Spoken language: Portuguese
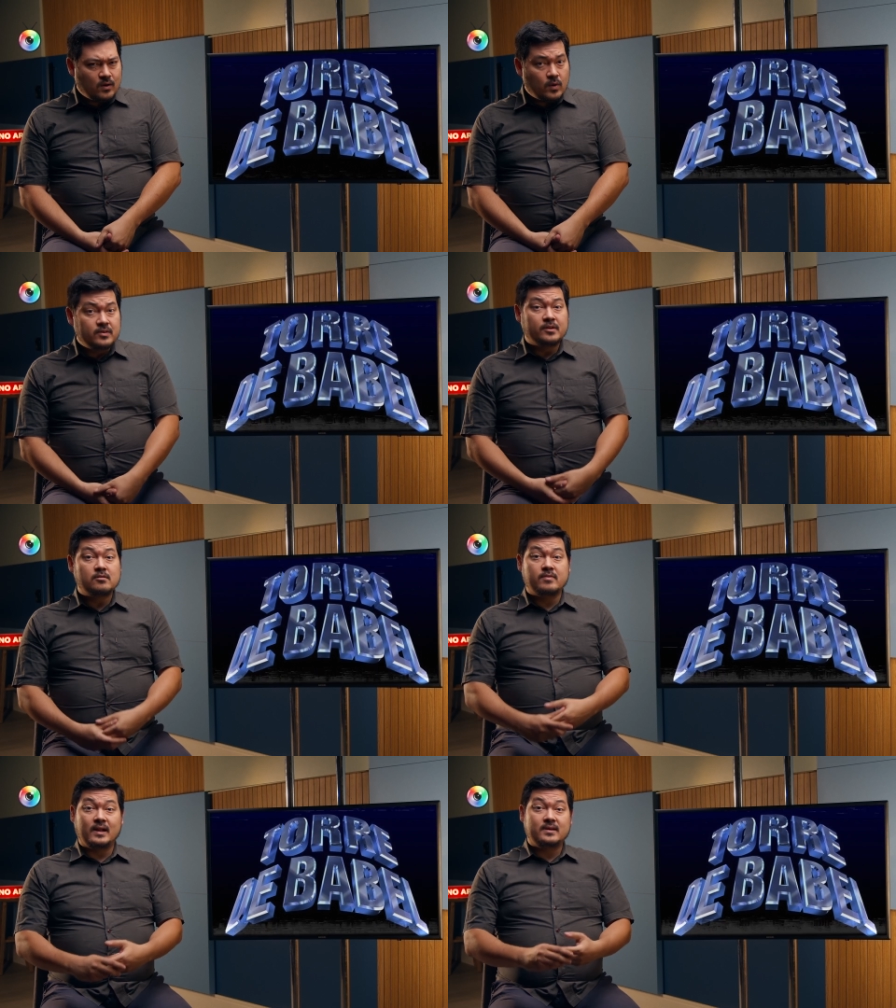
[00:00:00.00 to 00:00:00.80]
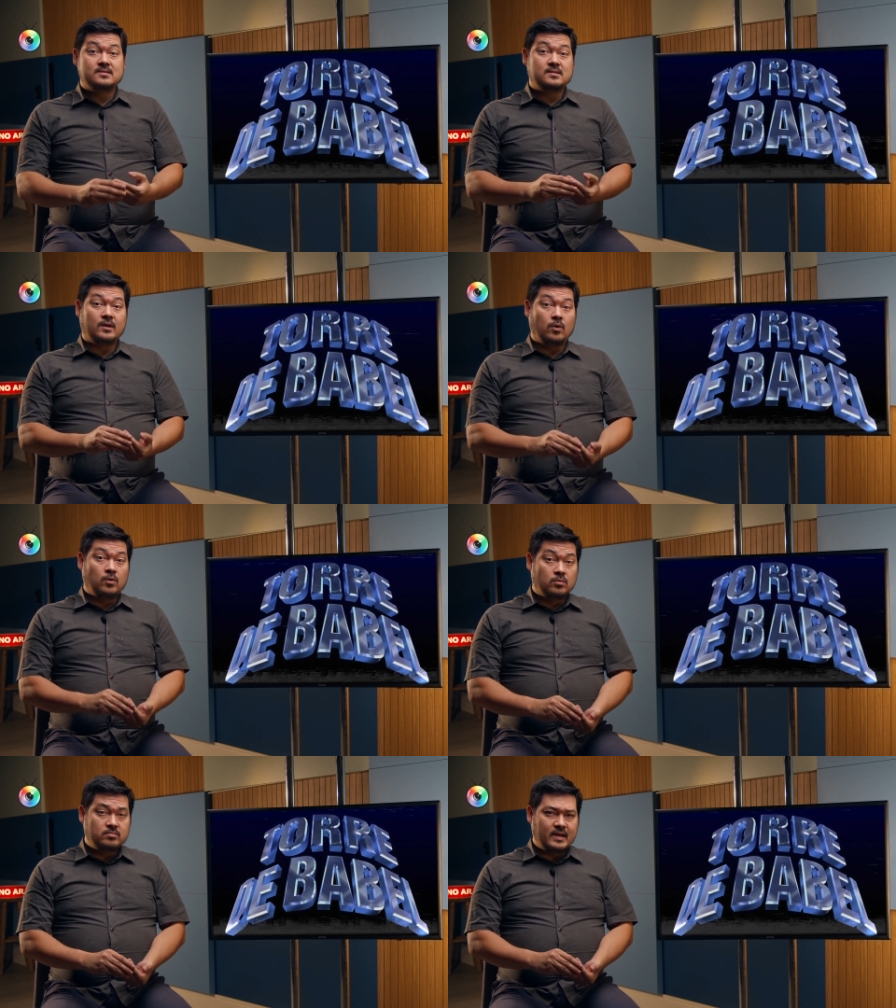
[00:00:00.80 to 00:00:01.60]
quando a novela
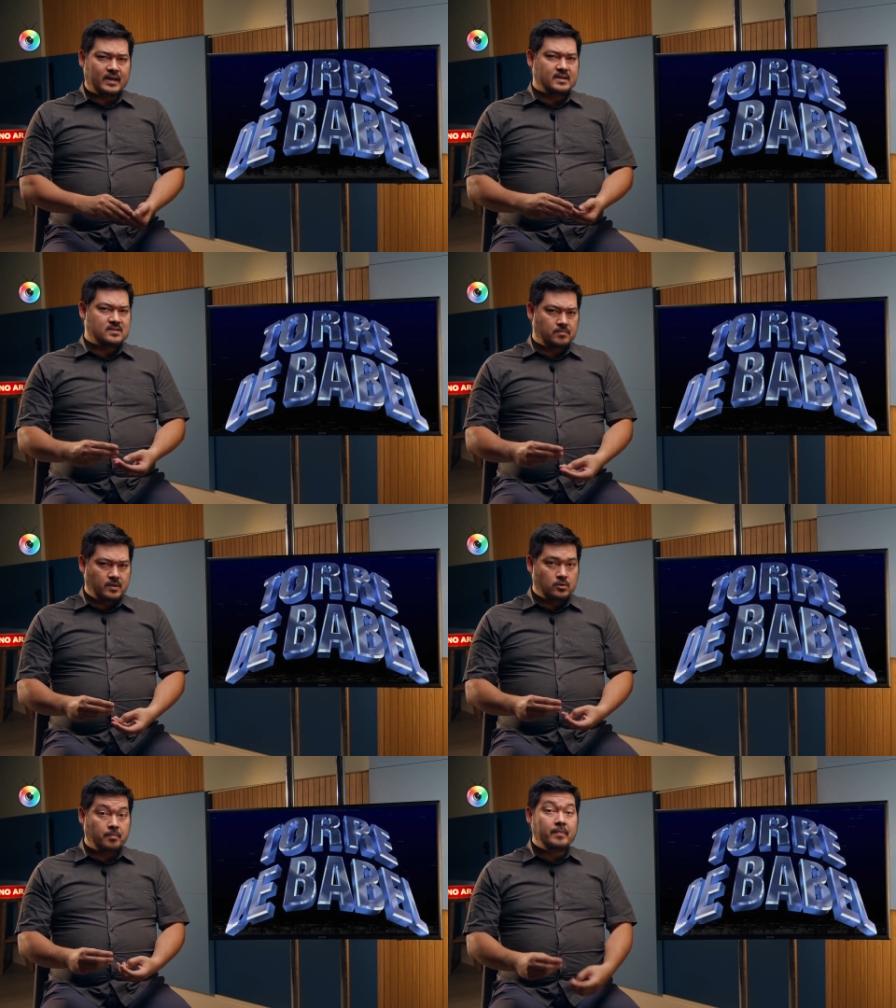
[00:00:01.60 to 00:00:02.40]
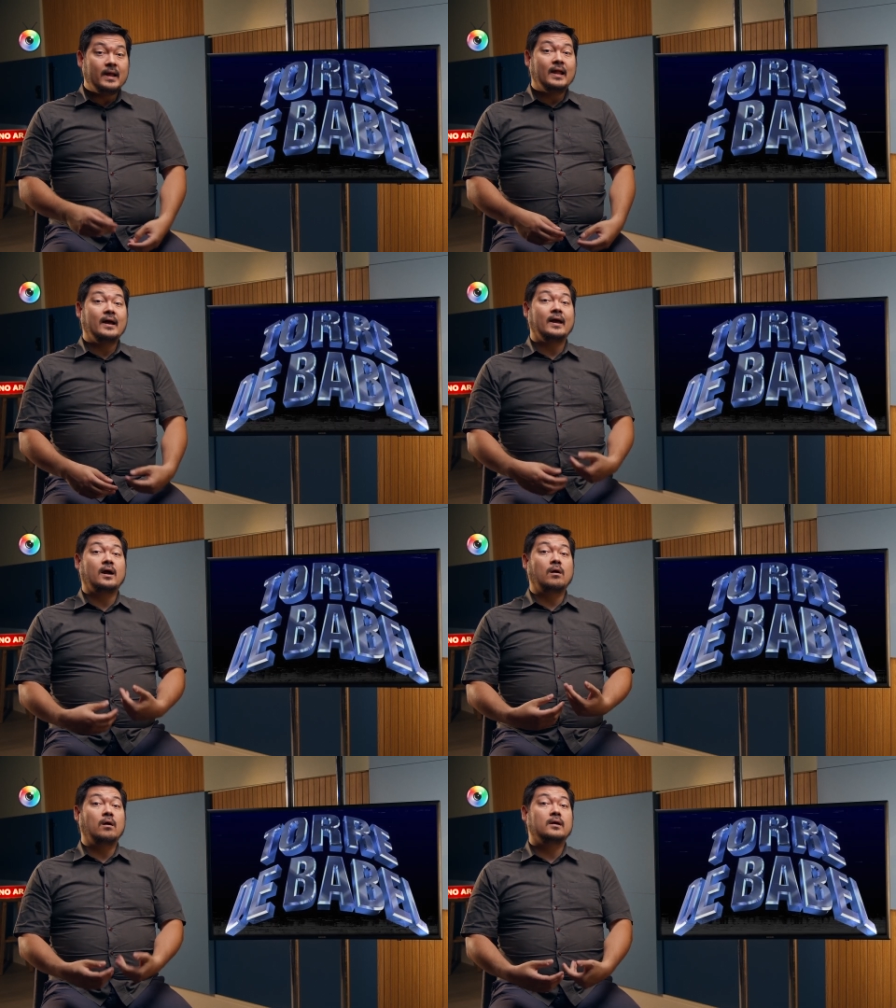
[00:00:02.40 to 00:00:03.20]
estreou, era exibido pela
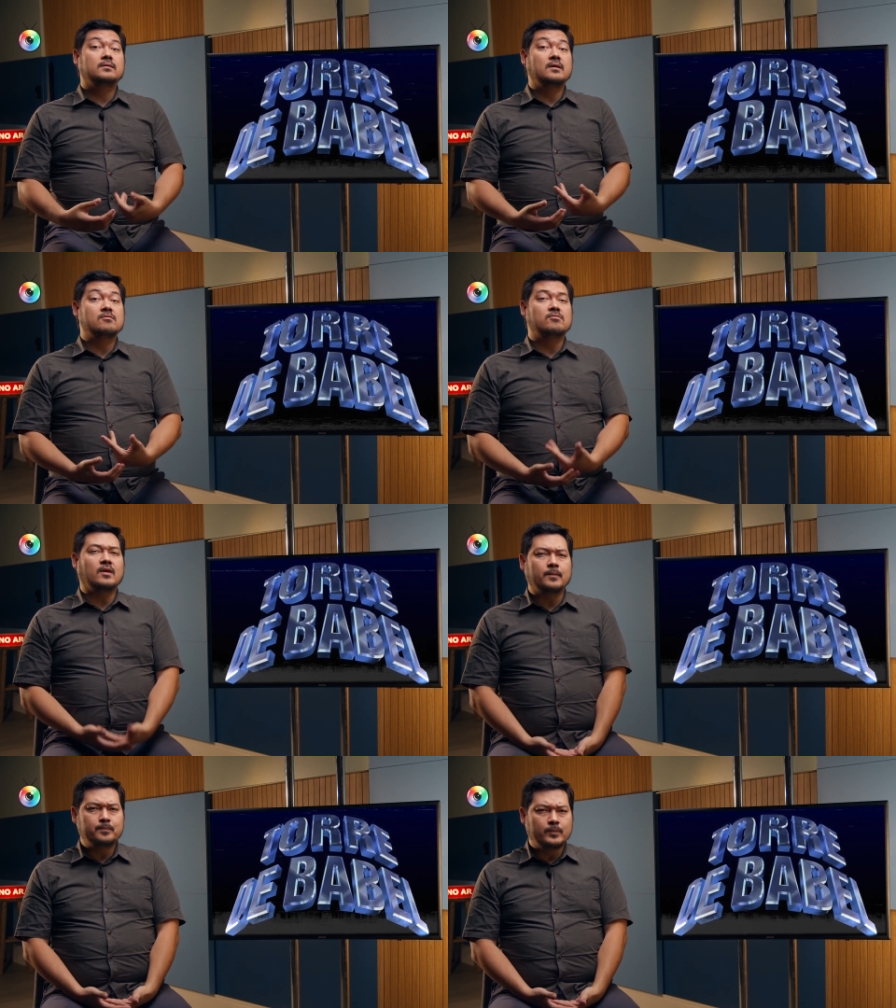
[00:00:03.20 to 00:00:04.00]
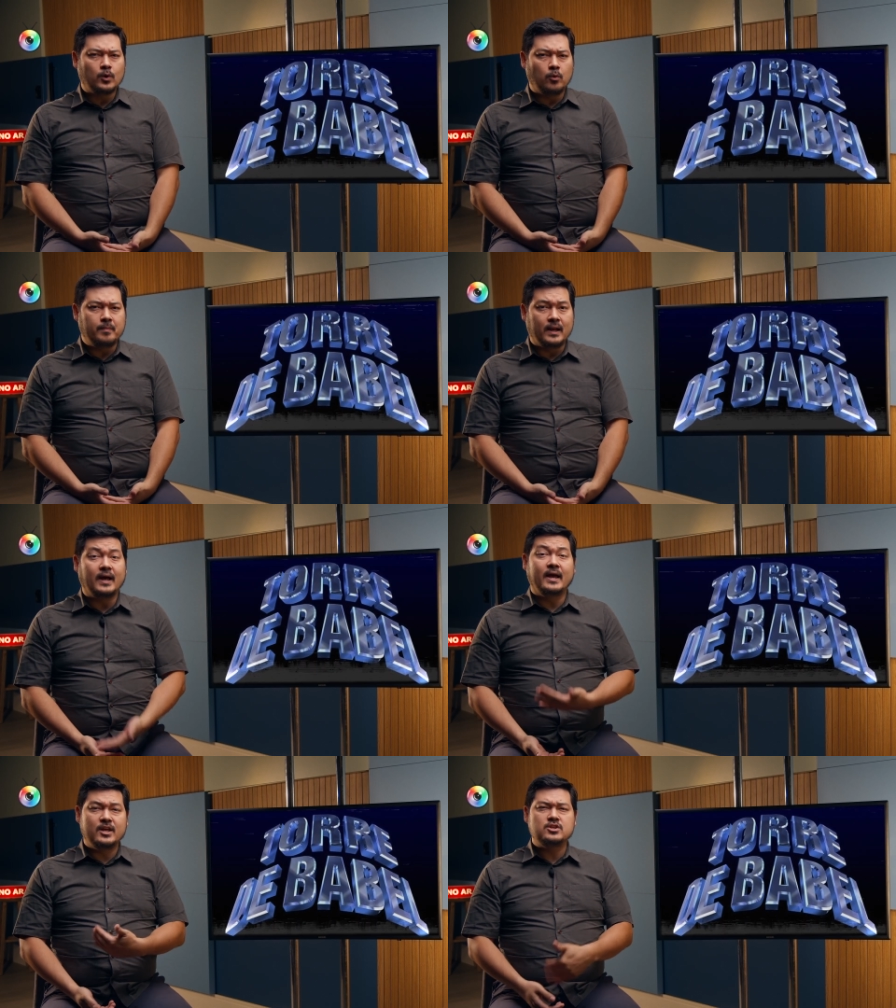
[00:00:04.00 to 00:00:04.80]
Record TV, ou pela
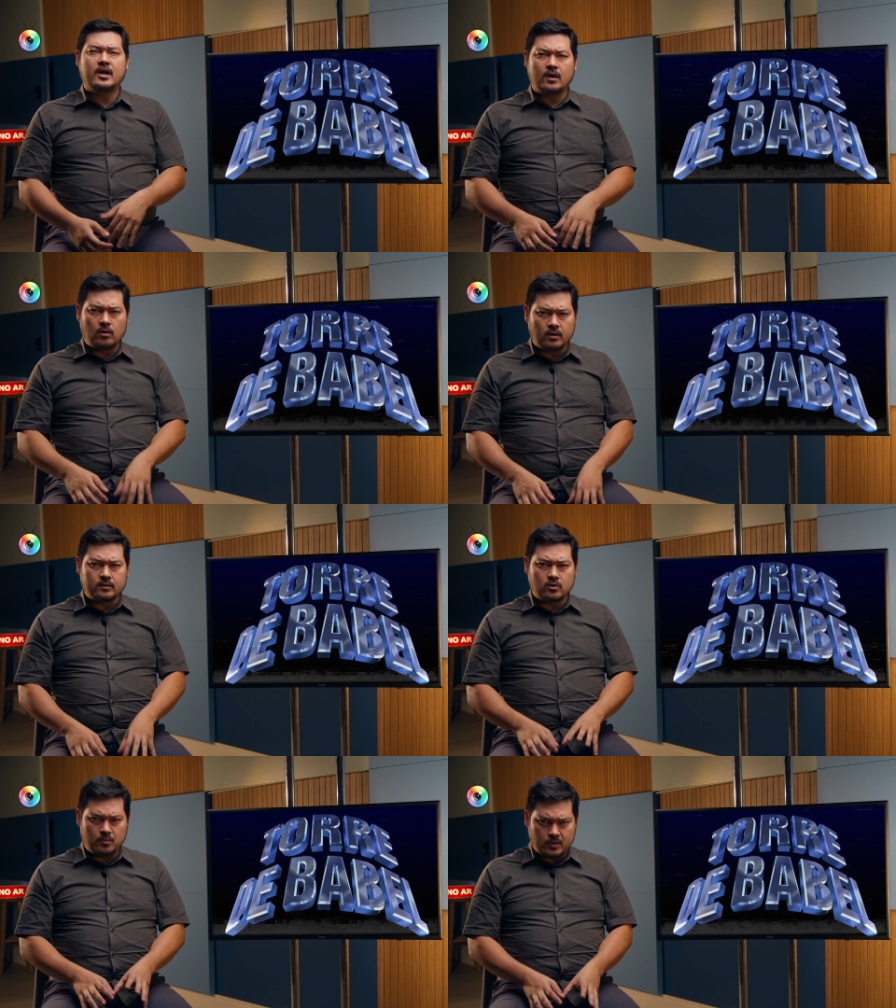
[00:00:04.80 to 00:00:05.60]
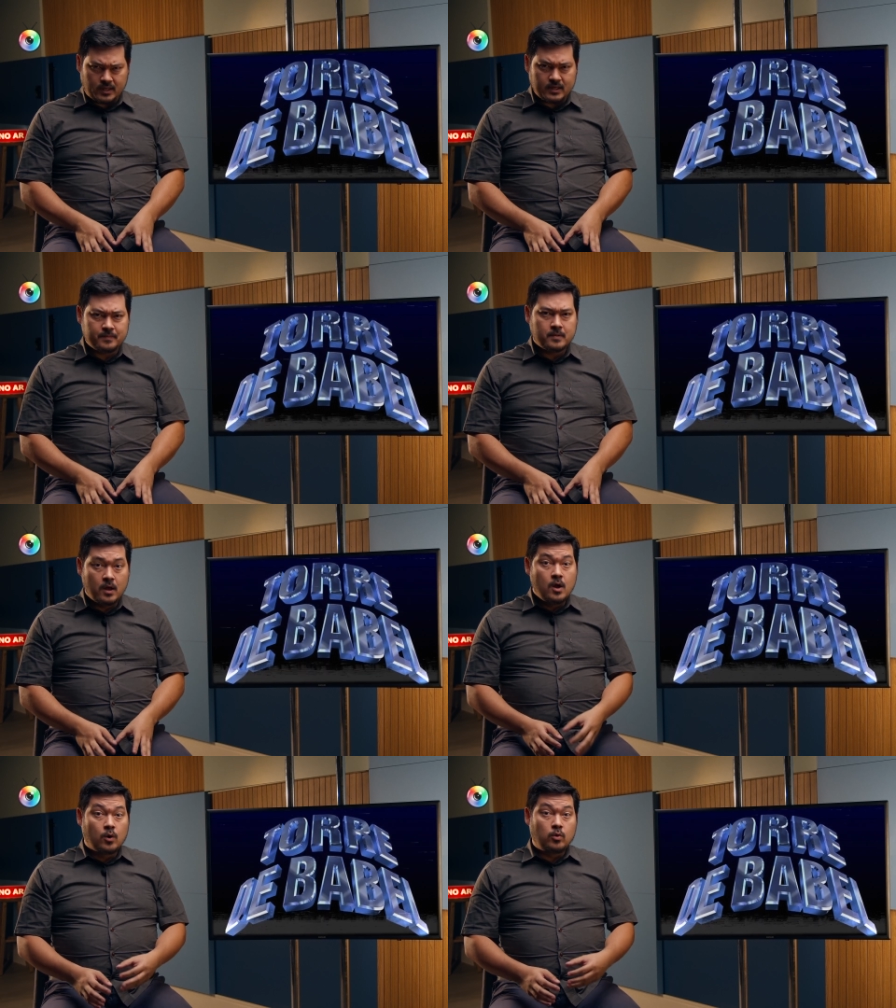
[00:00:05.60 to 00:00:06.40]
Rede Record, como queira,
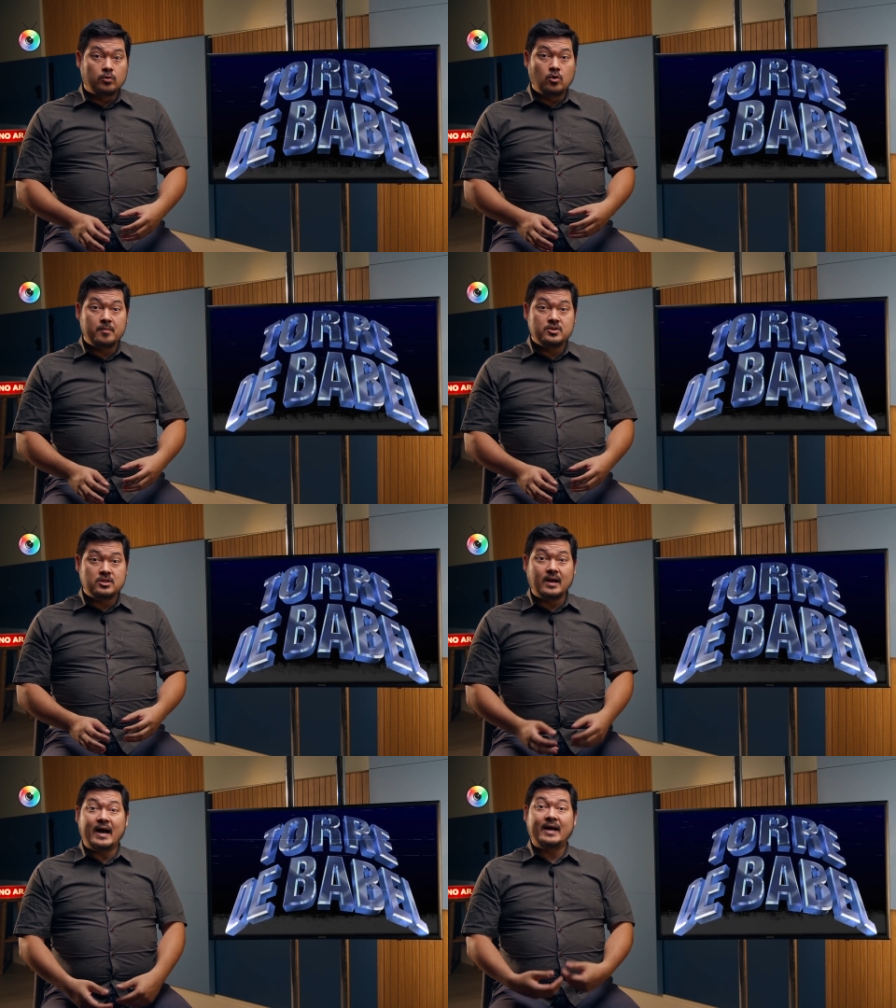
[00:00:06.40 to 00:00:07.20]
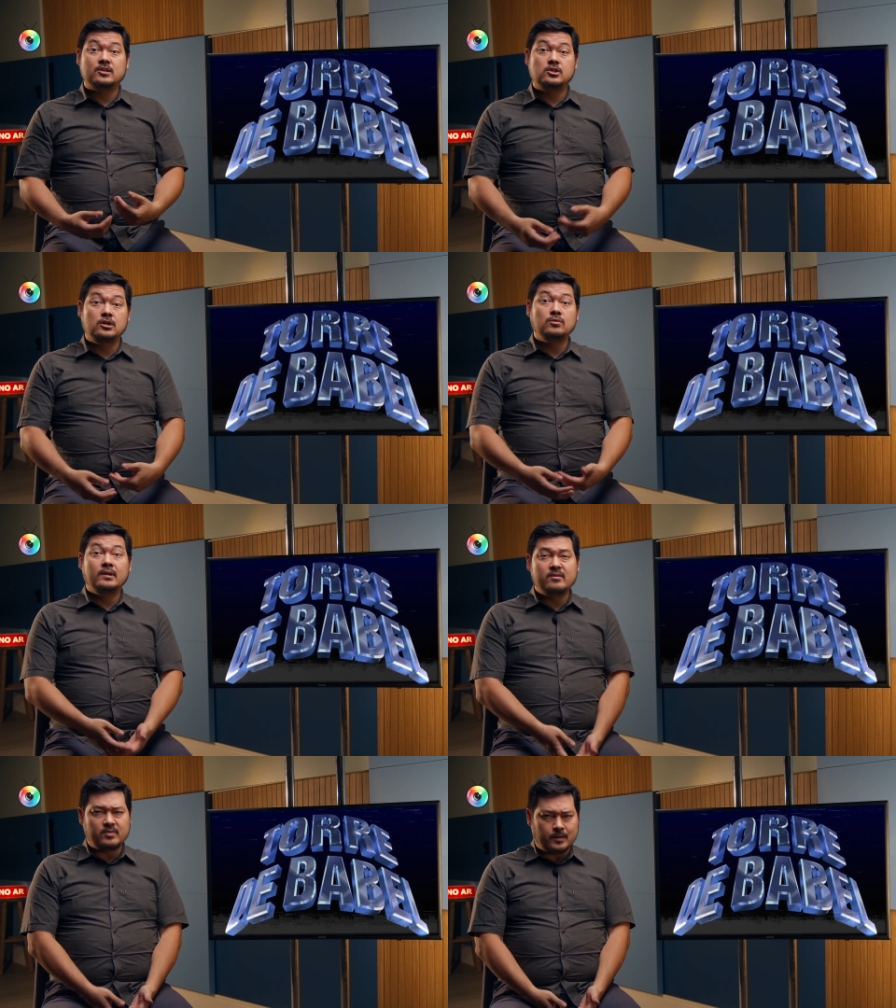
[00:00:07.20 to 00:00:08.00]
com o nome de Ratinho
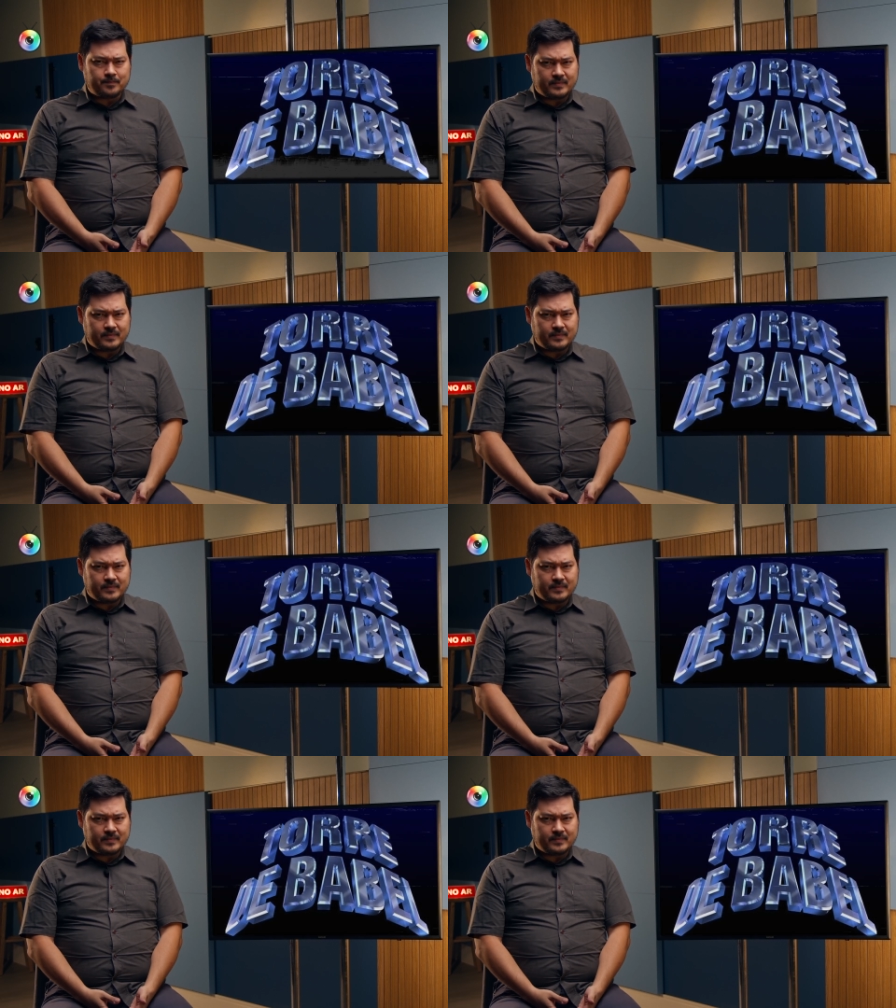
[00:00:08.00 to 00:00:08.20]
Livre.